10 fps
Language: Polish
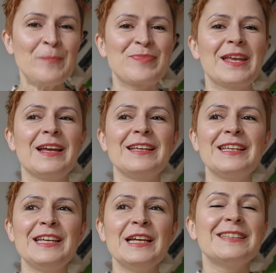E,
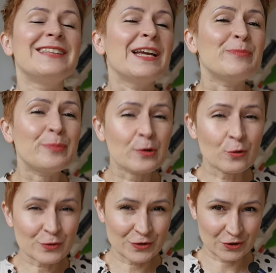I
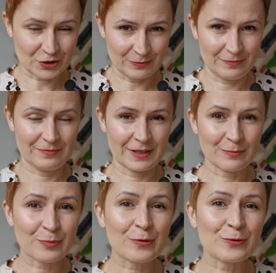najprostszym,
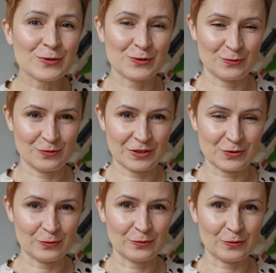najprostszą
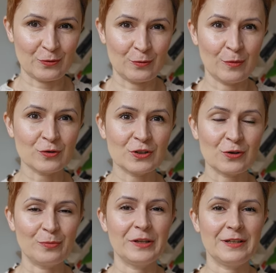rzeczą, którą możesz
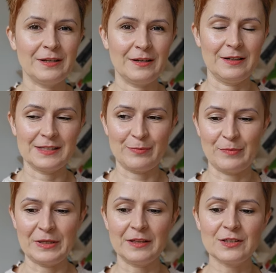o bieli e,
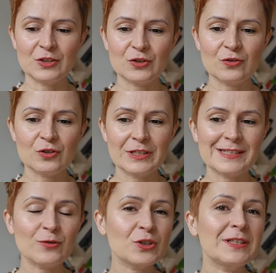zapamiętać, jest to,
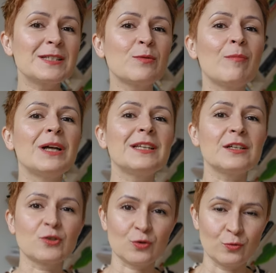jest to, że te
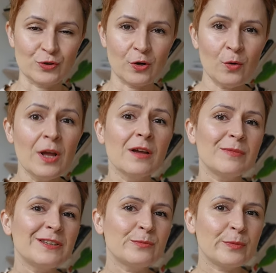złamane żółcią
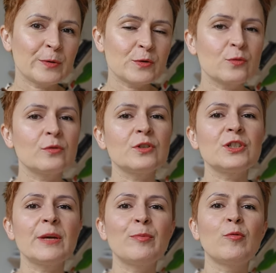będą po prostu
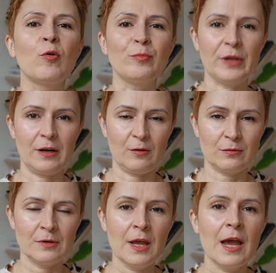ciepłą
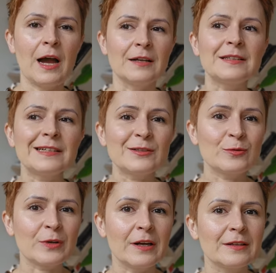bielą, a te,
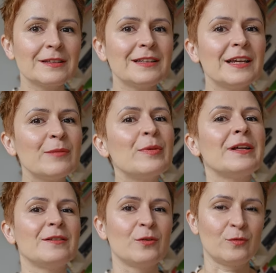które nie
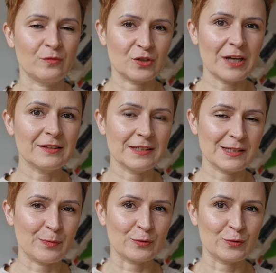będą w żaden
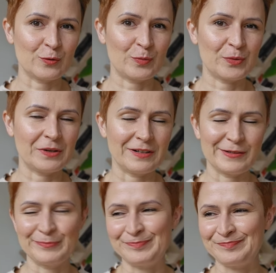sposób
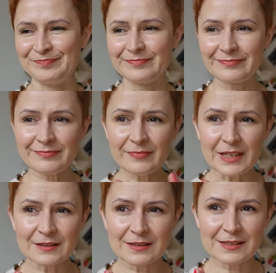um,
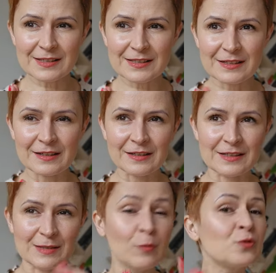z,
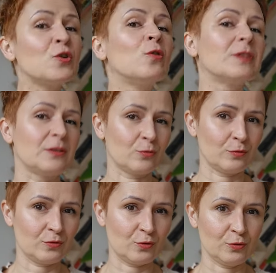zmącone
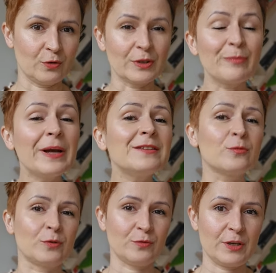tą żółcią, nie
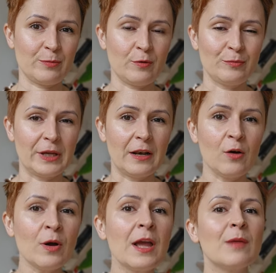będą tą ciepłą
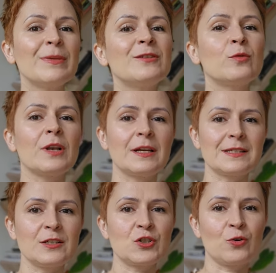bielą, będą
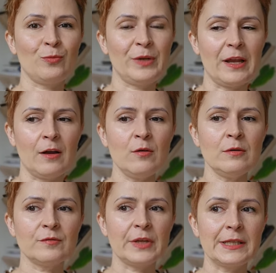klasyczną
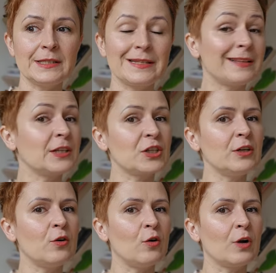bielą, więc dla
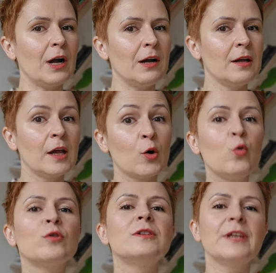naszego oka
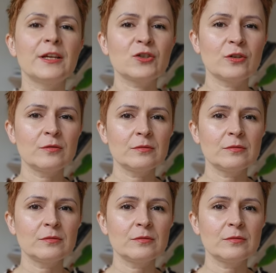chłodniejszą,